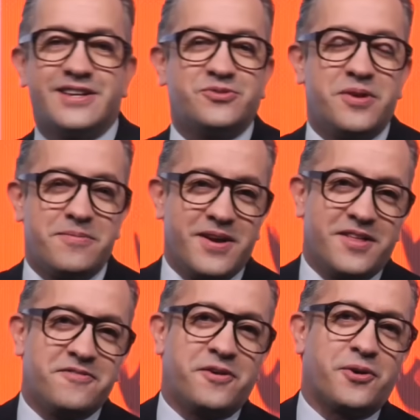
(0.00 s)
es una vía
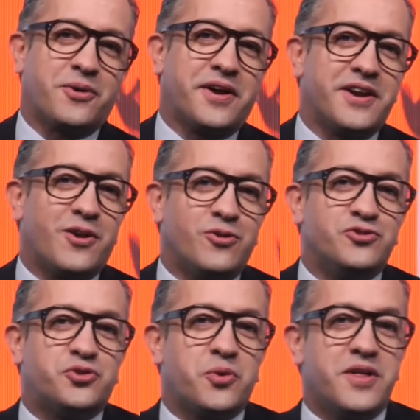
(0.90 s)
de ferrocarril
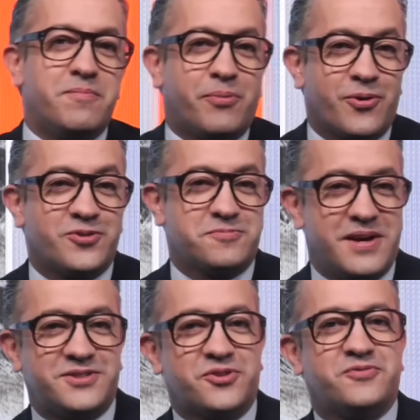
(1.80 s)
construida por los
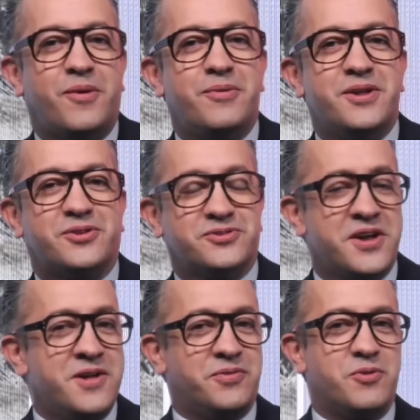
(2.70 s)
maestros favoritos
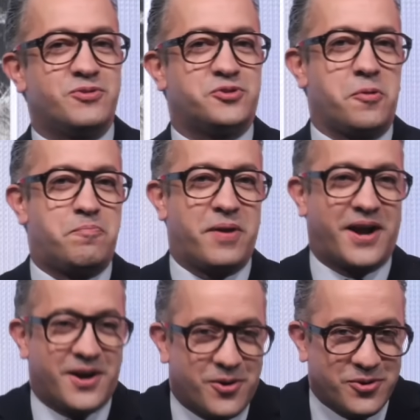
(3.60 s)
de nuestro
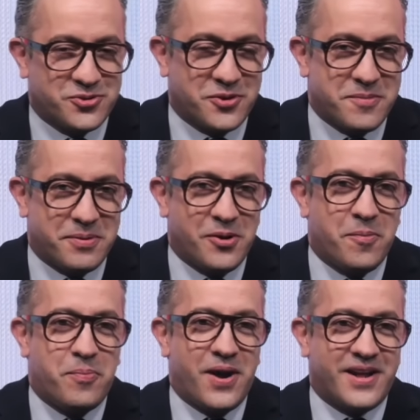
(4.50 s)
pegajoso de
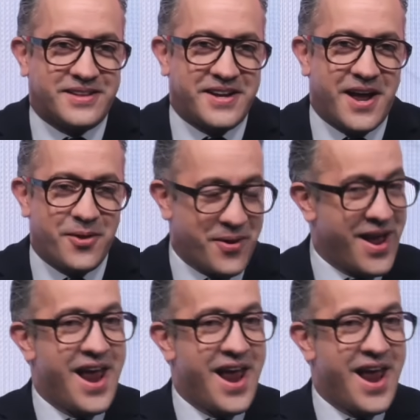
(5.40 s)
pelo platinado,